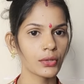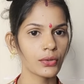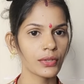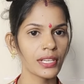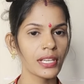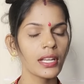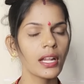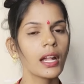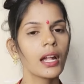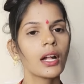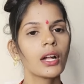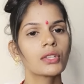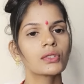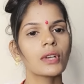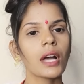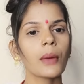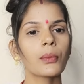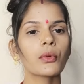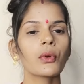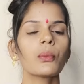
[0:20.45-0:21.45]
करोगे
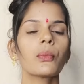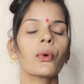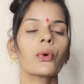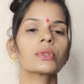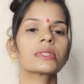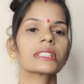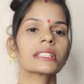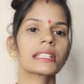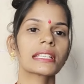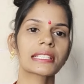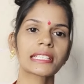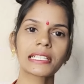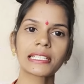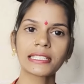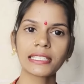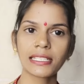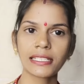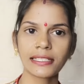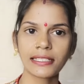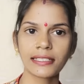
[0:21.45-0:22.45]
तो आपको बहुत
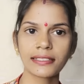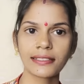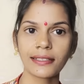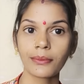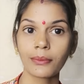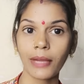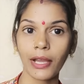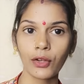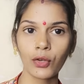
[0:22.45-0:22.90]
इजीली तरीके से